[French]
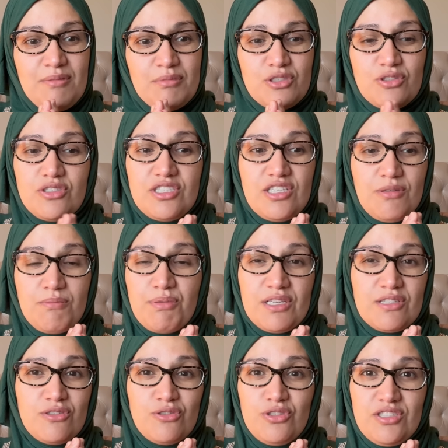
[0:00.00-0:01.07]
parce que c'est une
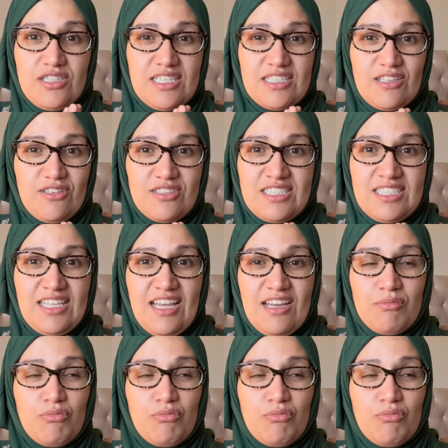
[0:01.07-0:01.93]
personne juste extraordinaire.